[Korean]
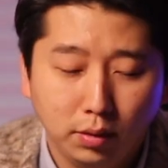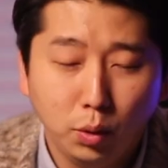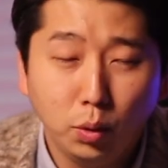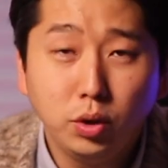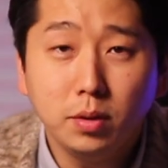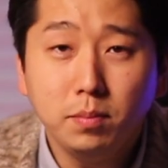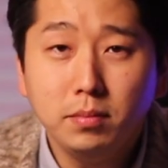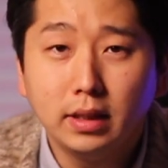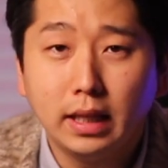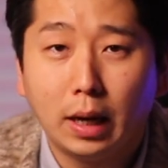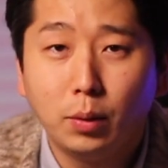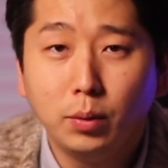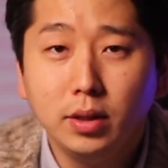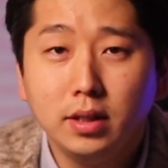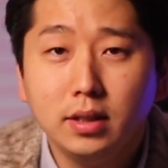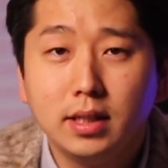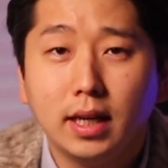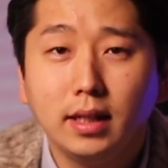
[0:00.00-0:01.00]
요즘
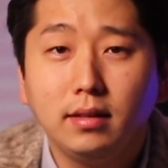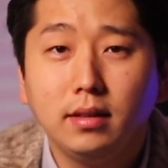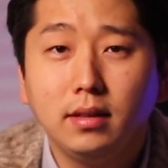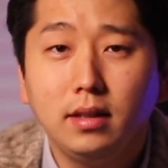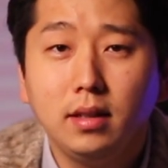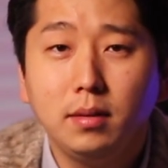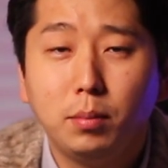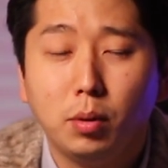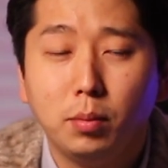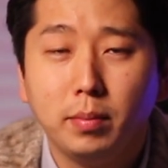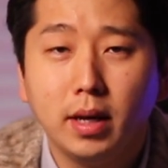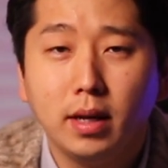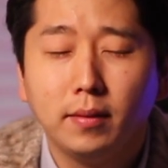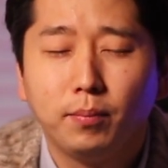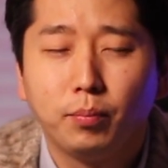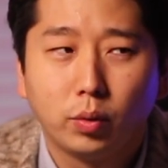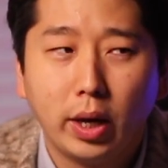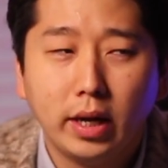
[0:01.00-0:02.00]
나오는 차들을
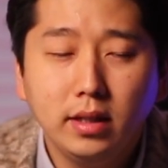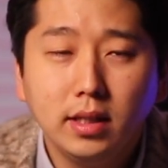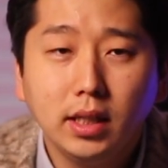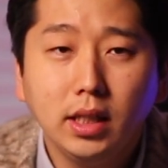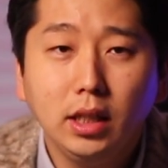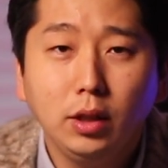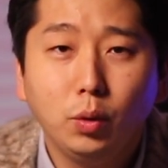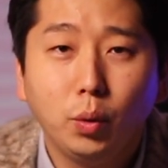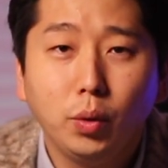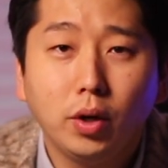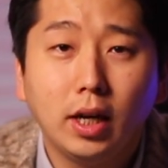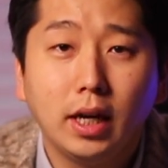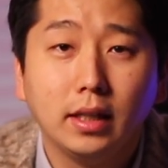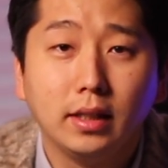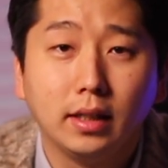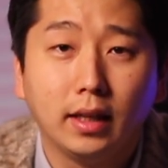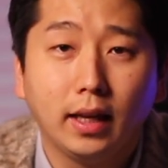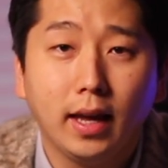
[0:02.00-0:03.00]
보면 굉장히
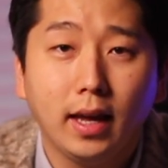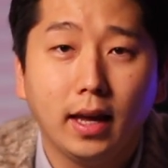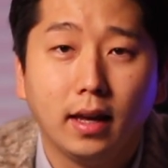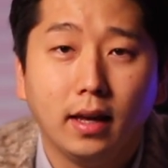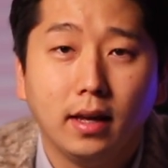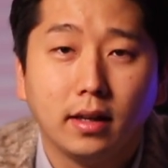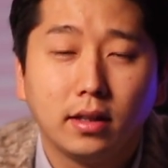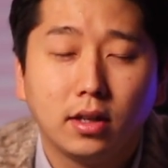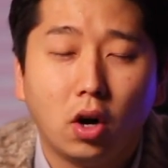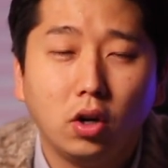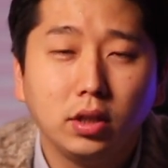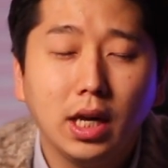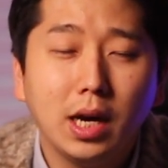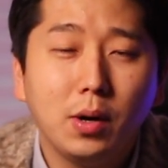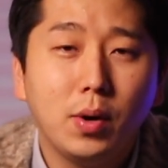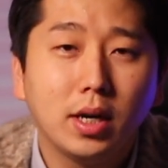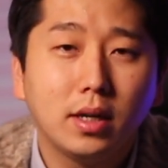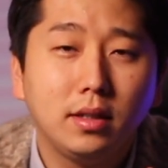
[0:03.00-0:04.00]
노력하는 게
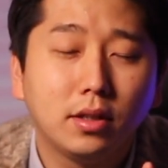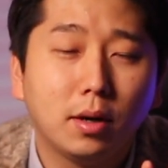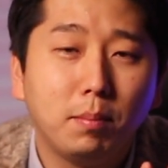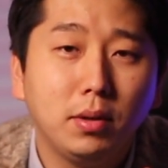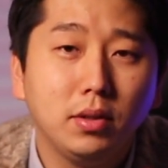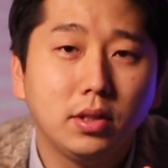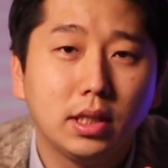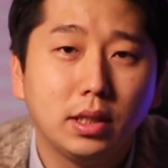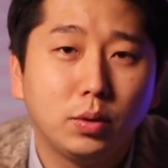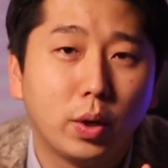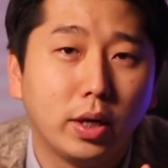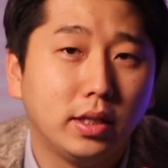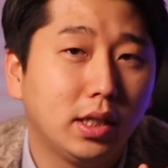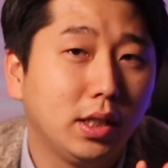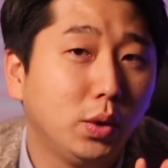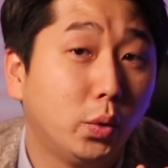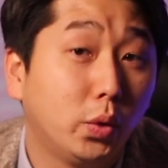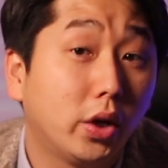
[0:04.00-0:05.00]
경량화를 첫 번째로
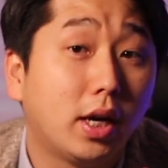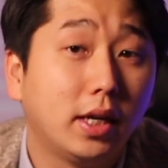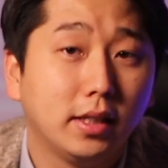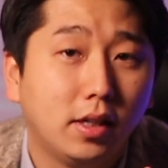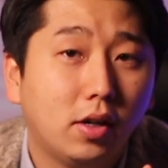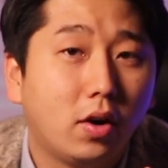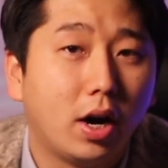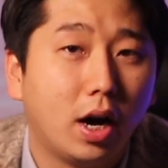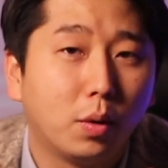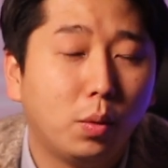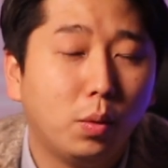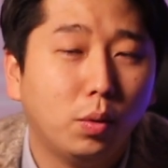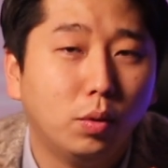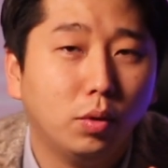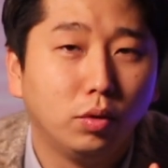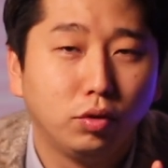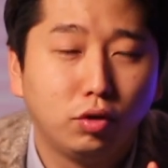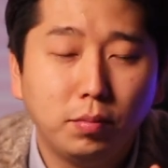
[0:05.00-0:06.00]
굉장히 노력하는 것
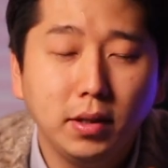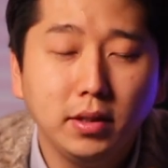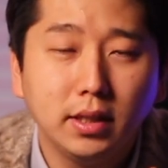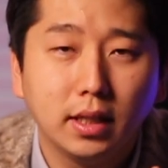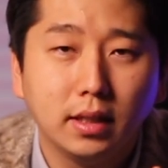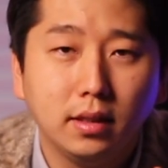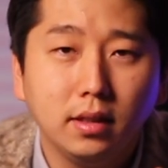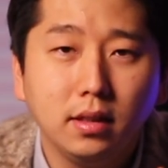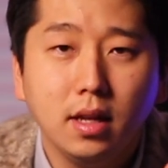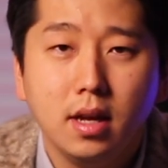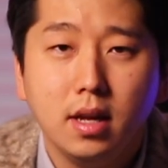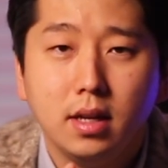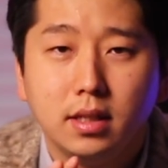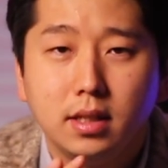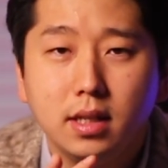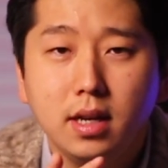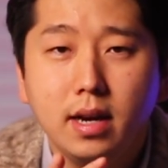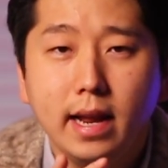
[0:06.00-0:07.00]
같고, 두 번째는
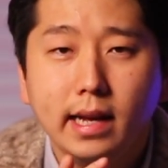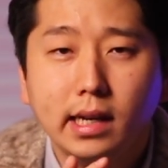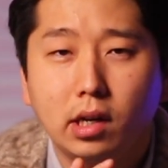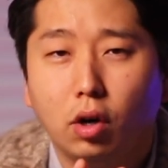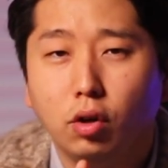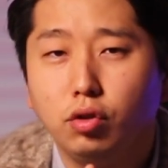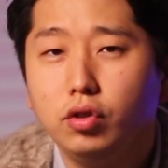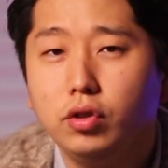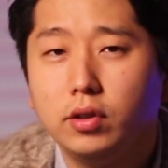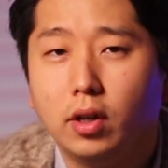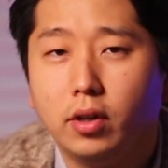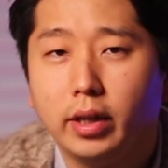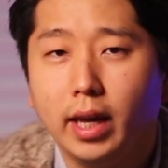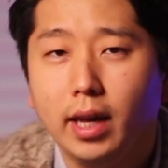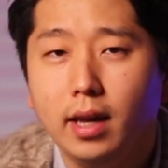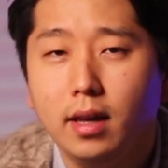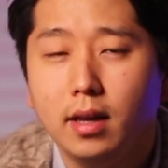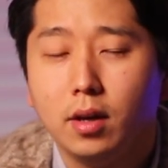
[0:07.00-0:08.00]
실내
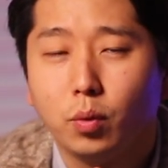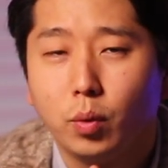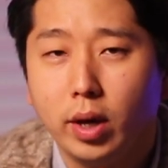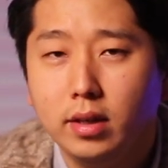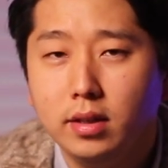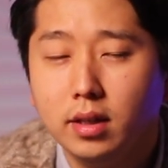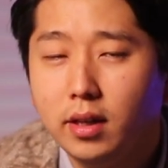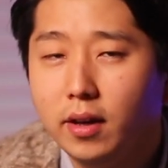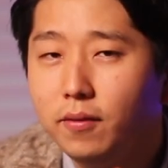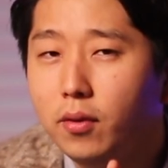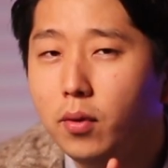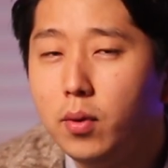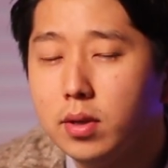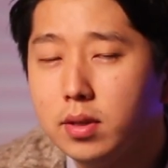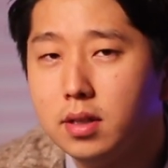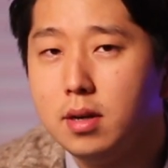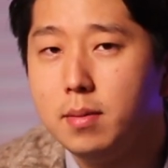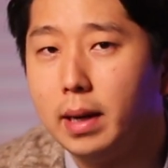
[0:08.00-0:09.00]
거주성에 굉장히
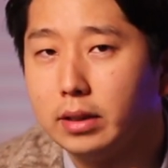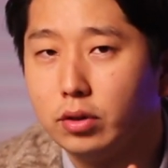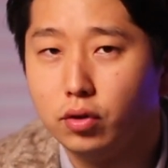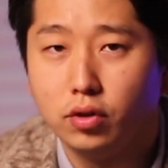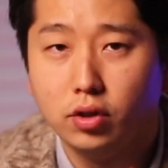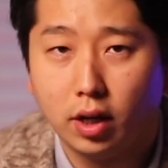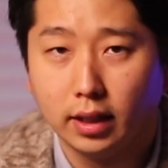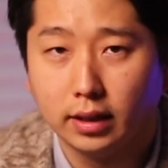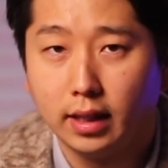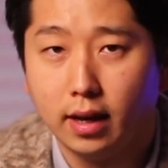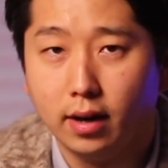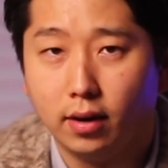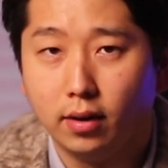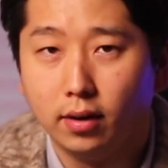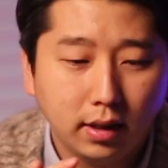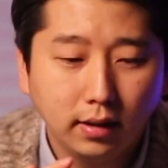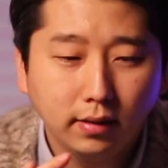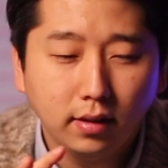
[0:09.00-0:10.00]
포커스를 맞추는 것
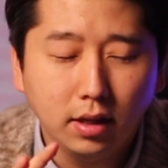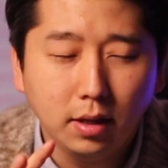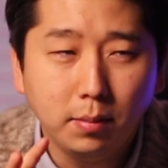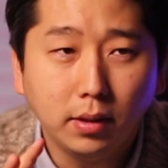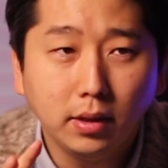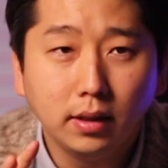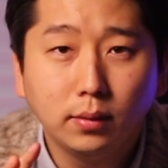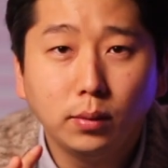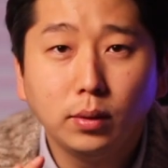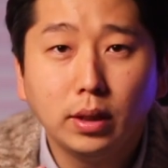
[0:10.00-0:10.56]
같아요. 그래서 이번에